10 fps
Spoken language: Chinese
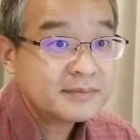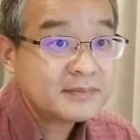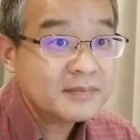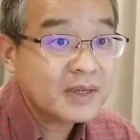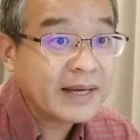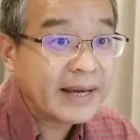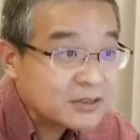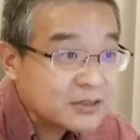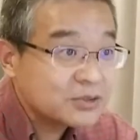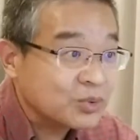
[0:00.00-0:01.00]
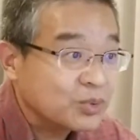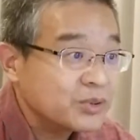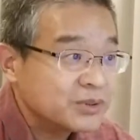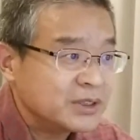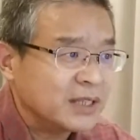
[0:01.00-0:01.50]
改制就是国
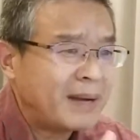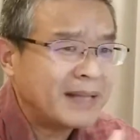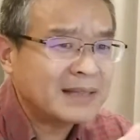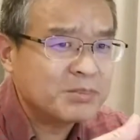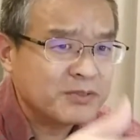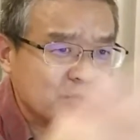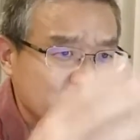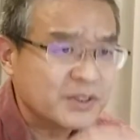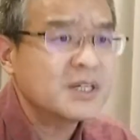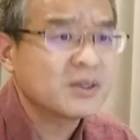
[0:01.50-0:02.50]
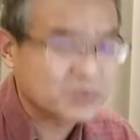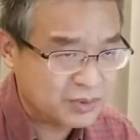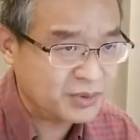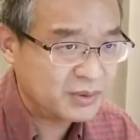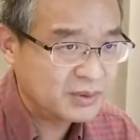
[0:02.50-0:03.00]
有企业把大部分股份让出
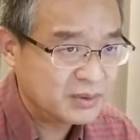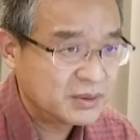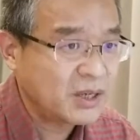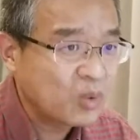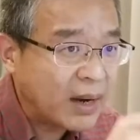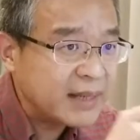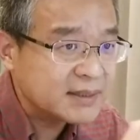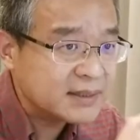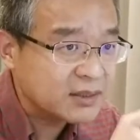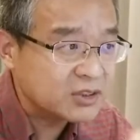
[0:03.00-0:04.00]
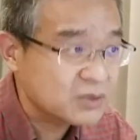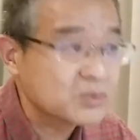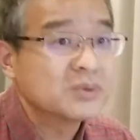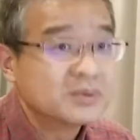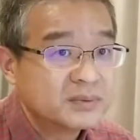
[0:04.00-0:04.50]
去，让管理层持
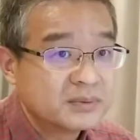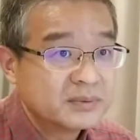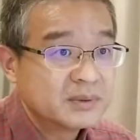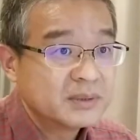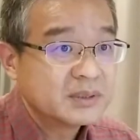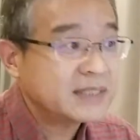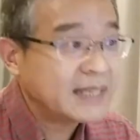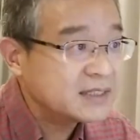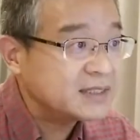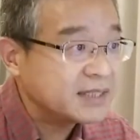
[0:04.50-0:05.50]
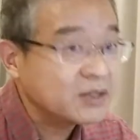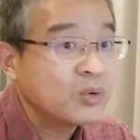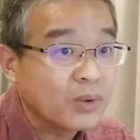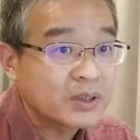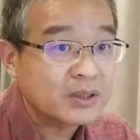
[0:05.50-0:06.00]
股，这家企业能
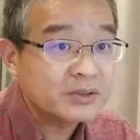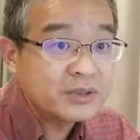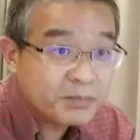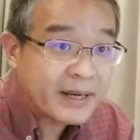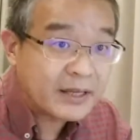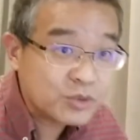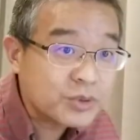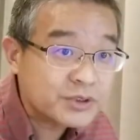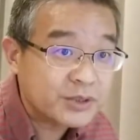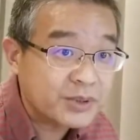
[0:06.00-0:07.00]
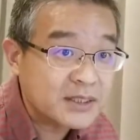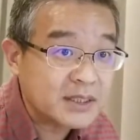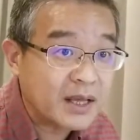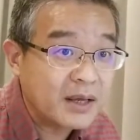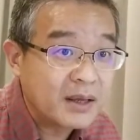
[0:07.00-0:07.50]
活着，因为要不改，国有企业全死
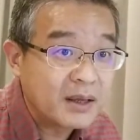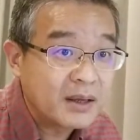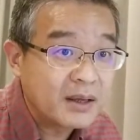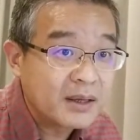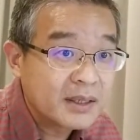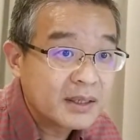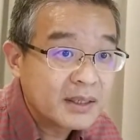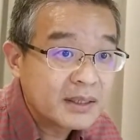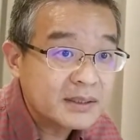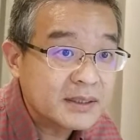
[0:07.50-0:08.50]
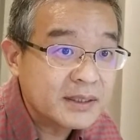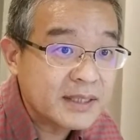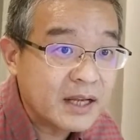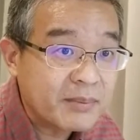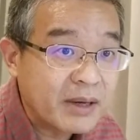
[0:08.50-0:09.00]
了。你能理解
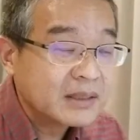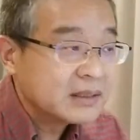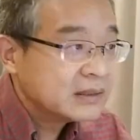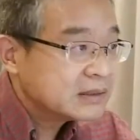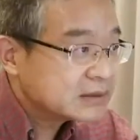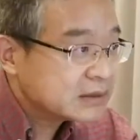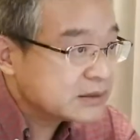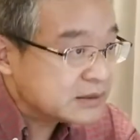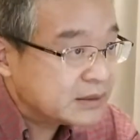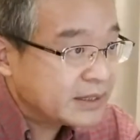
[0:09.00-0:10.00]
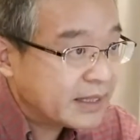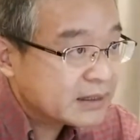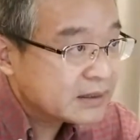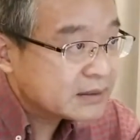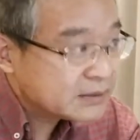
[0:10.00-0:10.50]
了吗？这是一点。
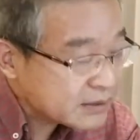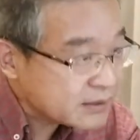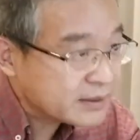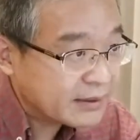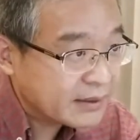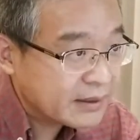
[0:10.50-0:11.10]
第二点呢？